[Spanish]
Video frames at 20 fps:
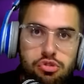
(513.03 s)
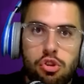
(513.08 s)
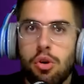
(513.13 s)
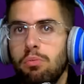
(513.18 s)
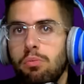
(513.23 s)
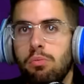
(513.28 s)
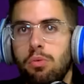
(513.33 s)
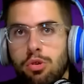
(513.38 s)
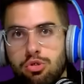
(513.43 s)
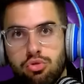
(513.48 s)

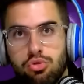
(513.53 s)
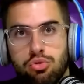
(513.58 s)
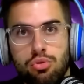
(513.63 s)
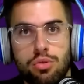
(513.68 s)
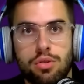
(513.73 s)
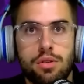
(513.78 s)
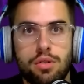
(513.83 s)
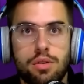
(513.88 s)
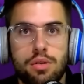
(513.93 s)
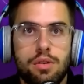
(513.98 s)

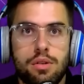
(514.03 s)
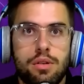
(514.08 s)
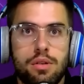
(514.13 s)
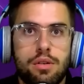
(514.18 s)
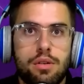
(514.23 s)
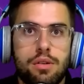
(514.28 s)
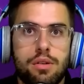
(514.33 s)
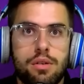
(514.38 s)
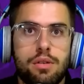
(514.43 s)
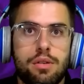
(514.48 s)
Musu,
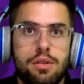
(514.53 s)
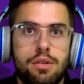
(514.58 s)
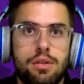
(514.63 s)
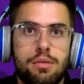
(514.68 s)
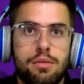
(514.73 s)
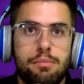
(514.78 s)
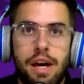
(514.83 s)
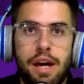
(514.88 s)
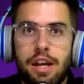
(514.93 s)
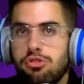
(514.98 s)

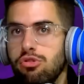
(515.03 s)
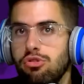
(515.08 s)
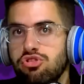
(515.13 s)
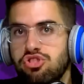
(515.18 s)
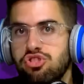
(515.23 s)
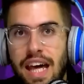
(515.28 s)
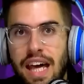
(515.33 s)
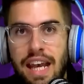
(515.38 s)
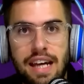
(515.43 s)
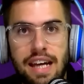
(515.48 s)
versus
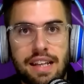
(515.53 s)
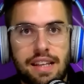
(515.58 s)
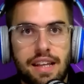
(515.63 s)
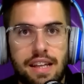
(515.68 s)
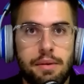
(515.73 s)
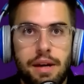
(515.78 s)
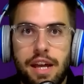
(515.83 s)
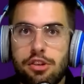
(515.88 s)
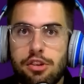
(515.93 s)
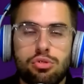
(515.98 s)
Zárate,
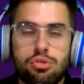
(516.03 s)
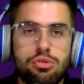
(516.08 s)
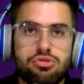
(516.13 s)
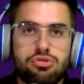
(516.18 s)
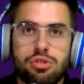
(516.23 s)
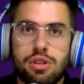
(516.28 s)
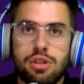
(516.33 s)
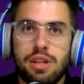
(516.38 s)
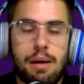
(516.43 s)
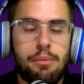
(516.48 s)
versus
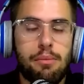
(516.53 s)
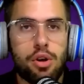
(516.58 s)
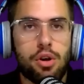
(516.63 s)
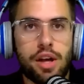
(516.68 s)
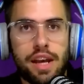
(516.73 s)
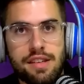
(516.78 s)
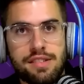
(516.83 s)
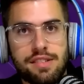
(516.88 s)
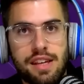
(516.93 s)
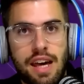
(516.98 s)
la mujer
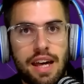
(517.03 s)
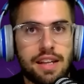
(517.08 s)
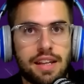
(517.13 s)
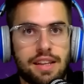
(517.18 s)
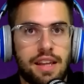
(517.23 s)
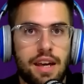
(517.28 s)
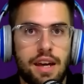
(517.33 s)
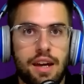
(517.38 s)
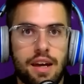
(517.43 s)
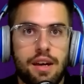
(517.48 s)
de
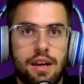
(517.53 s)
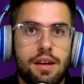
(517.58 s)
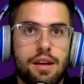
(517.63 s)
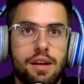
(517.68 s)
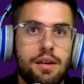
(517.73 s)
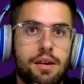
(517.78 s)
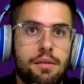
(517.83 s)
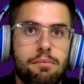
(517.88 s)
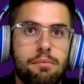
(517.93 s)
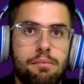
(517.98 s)
Zárate,
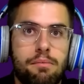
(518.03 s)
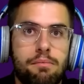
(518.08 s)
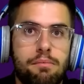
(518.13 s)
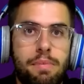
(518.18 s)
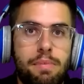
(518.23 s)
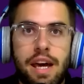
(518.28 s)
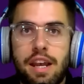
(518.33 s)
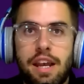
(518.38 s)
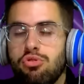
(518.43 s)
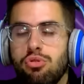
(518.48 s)

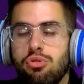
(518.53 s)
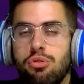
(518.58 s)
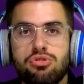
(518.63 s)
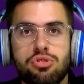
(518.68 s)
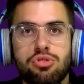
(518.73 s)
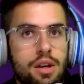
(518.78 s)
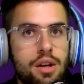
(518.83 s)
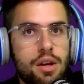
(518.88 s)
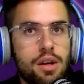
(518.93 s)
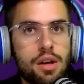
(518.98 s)
versus
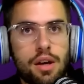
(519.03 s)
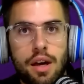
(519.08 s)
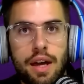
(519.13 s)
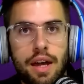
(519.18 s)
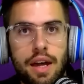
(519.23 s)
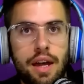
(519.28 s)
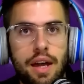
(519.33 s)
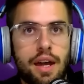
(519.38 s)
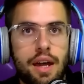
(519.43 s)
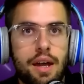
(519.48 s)

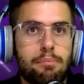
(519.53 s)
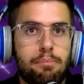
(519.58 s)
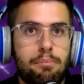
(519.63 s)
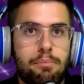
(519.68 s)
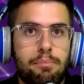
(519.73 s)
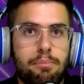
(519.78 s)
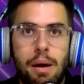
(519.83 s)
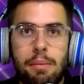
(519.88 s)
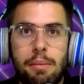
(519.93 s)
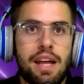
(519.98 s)
eh,
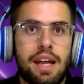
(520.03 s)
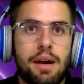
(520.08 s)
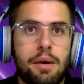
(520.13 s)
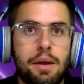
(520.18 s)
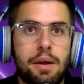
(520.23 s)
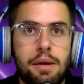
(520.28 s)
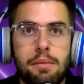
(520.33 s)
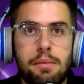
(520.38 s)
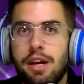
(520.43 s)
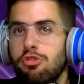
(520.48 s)
Pamela
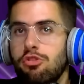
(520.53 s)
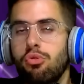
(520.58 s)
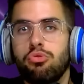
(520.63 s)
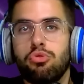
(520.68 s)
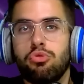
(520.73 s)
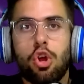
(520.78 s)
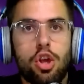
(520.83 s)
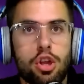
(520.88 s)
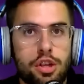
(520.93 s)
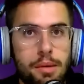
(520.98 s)
David, versus
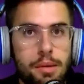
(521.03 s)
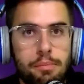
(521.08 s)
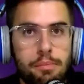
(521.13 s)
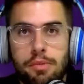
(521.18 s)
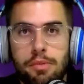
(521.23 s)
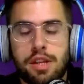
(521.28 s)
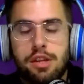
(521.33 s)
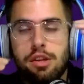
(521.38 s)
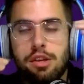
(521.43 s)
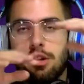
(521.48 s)
todo,
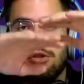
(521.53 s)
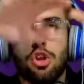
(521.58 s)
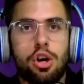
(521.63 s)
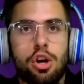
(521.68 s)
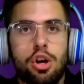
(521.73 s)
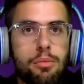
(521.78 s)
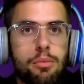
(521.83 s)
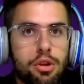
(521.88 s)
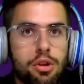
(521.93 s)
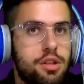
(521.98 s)
todo
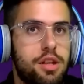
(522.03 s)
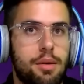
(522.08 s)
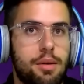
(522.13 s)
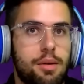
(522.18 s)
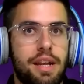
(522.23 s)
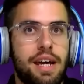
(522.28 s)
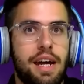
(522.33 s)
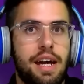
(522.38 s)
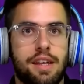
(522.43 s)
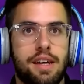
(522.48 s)
el mundo te
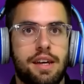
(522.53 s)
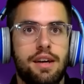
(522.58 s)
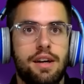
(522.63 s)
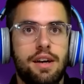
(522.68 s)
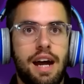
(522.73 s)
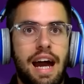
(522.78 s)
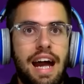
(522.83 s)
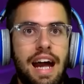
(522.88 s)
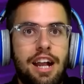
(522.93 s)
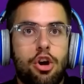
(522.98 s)

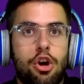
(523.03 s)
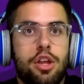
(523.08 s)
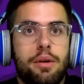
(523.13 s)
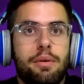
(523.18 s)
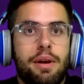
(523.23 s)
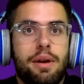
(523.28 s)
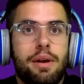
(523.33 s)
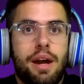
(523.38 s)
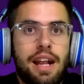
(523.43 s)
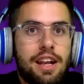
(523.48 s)
peleaste. Algo
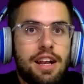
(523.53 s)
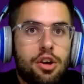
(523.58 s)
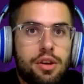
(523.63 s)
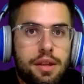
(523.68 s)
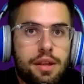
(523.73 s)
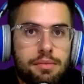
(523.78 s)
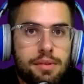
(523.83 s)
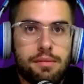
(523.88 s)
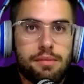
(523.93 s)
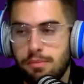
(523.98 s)
de, algo
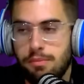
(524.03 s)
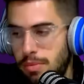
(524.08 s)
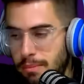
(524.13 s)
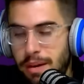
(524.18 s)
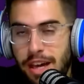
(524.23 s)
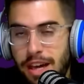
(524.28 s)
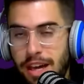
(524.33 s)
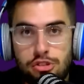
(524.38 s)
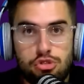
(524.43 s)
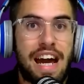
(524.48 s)
de,
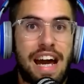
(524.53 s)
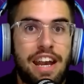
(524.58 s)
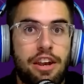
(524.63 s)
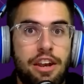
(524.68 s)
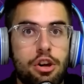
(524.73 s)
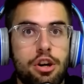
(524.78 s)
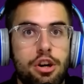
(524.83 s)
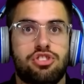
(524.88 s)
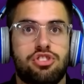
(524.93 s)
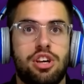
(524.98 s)
versus
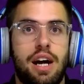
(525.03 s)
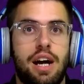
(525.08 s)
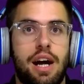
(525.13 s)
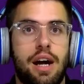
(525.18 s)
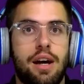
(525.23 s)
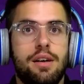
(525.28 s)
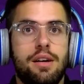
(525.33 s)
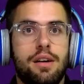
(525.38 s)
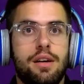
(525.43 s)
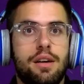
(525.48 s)

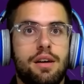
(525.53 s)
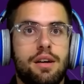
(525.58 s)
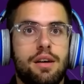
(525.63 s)
Carroza.